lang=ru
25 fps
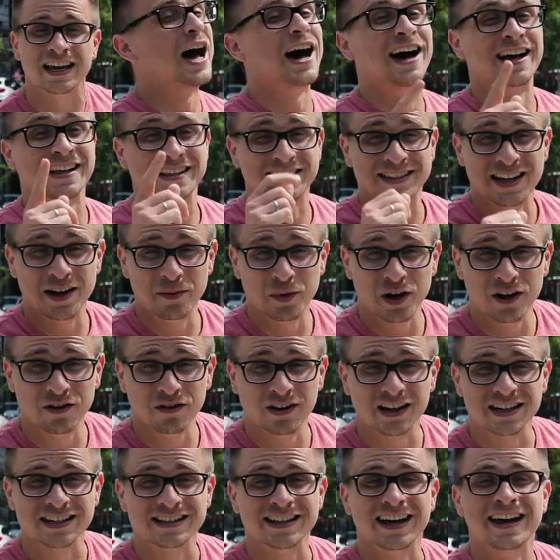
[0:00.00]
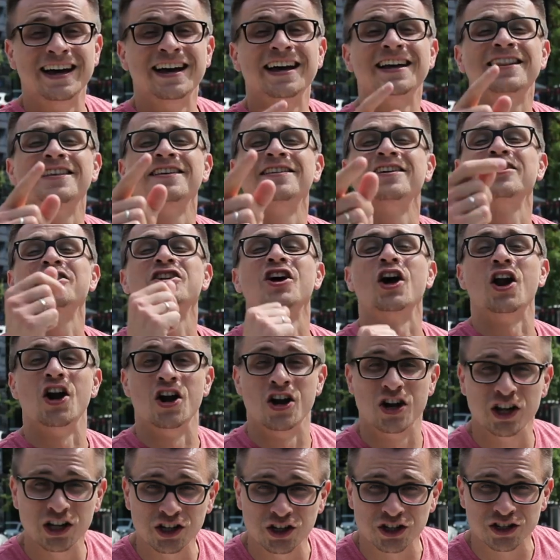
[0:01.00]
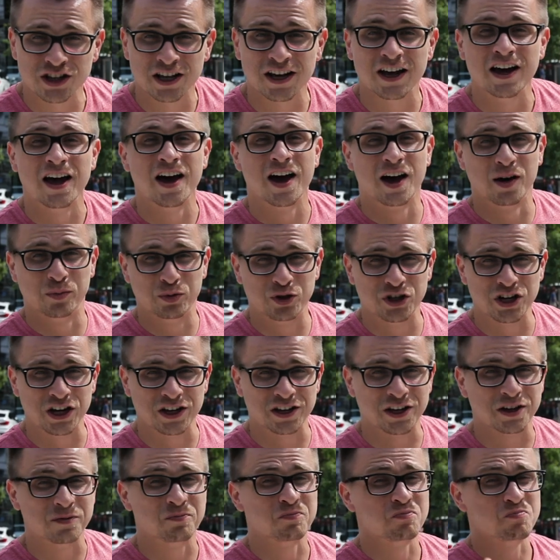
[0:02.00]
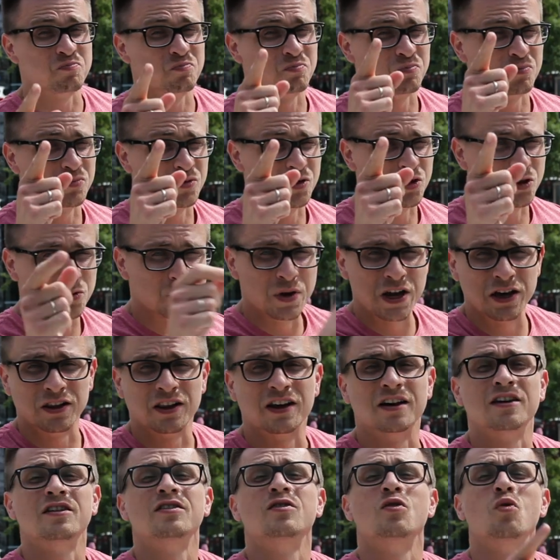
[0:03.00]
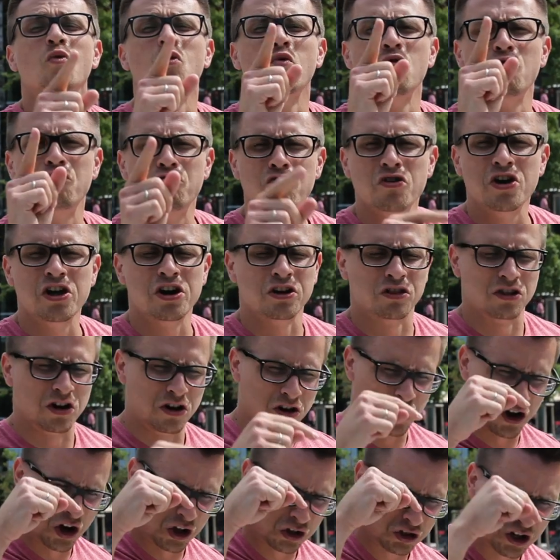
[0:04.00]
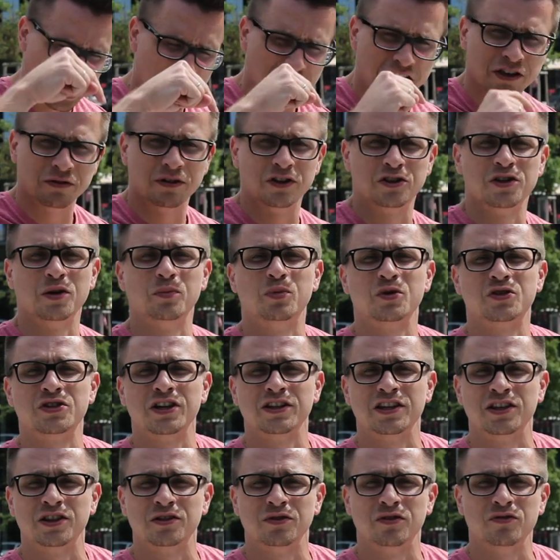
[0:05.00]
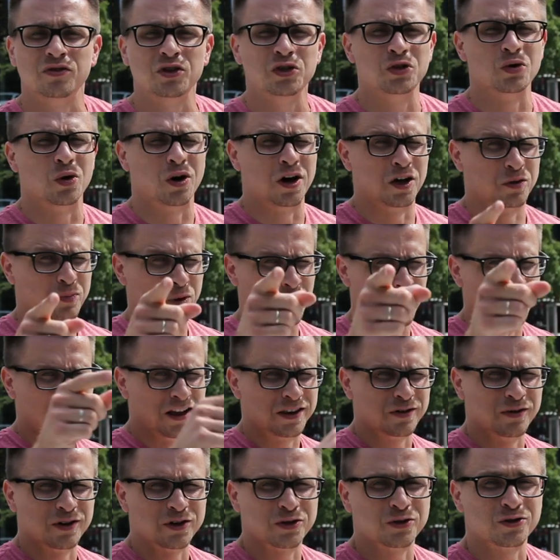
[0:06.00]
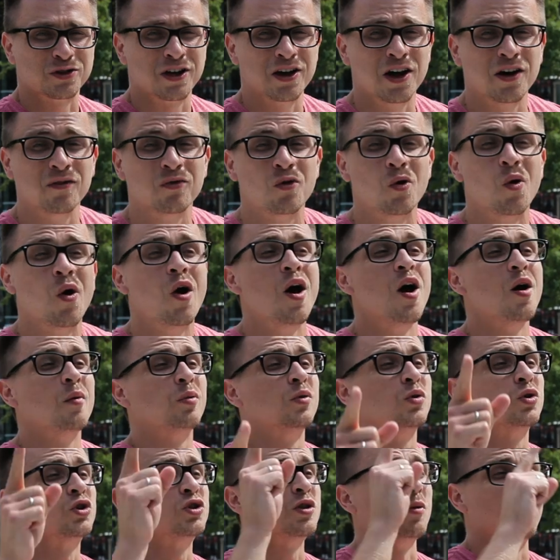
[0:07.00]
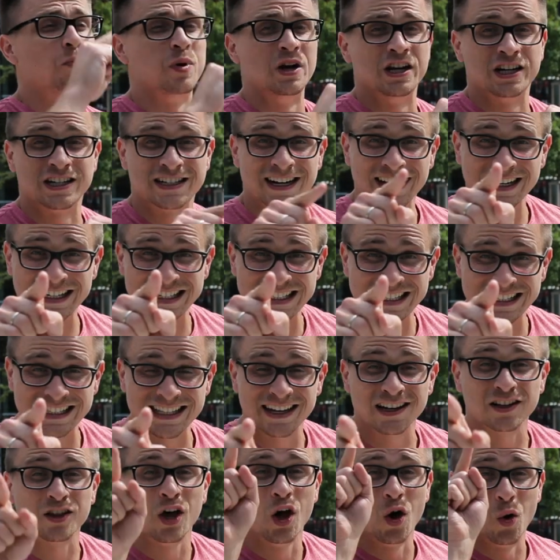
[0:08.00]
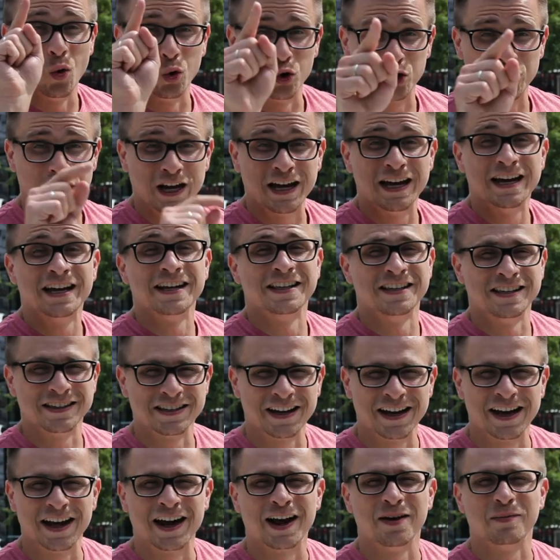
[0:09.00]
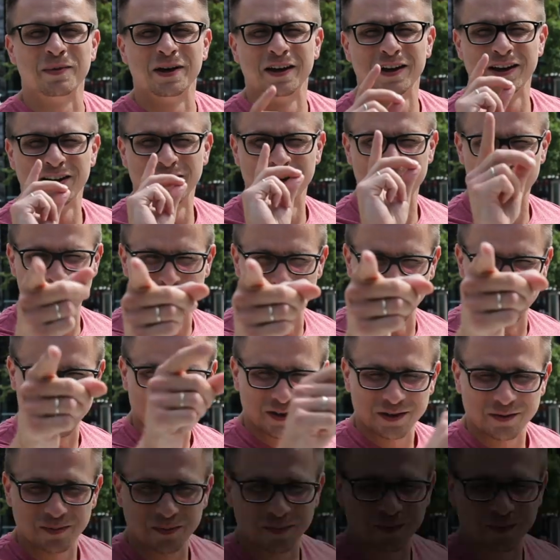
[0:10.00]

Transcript: А самое важное, это наше личное общение. Смело уверенно раскликивайте описание этого видео, отправляйте вашу заявку, потому что ближайший старт уже не за горами. Жду вас!